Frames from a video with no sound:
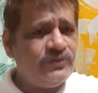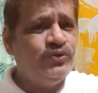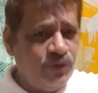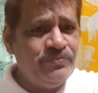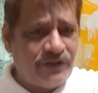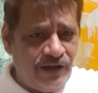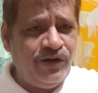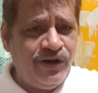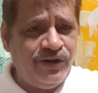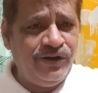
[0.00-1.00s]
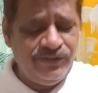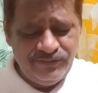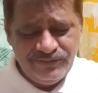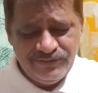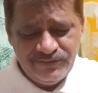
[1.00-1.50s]
तुम कहो
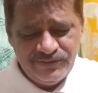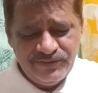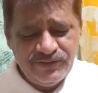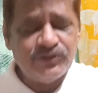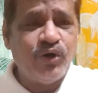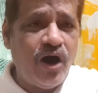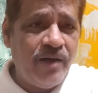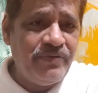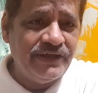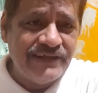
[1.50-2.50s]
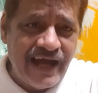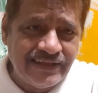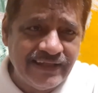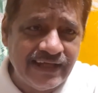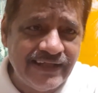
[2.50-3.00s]
तो अभी
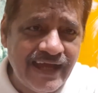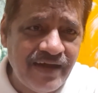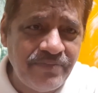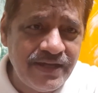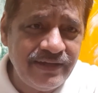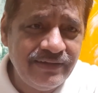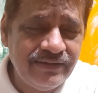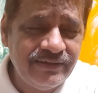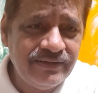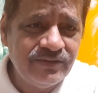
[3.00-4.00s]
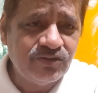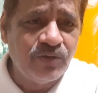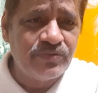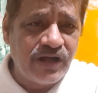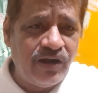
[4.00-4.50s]
जान दे दे अभी
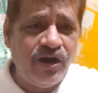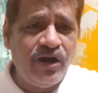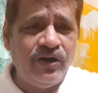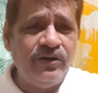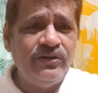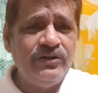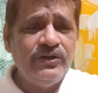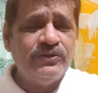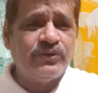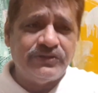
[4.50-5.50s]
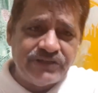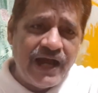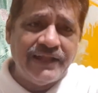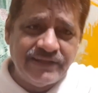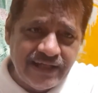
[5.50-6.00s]
तुम कहो तो
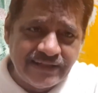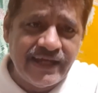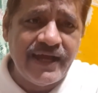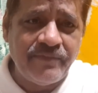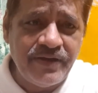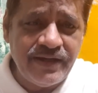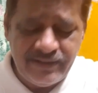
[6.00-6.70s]
जान दे दे अभी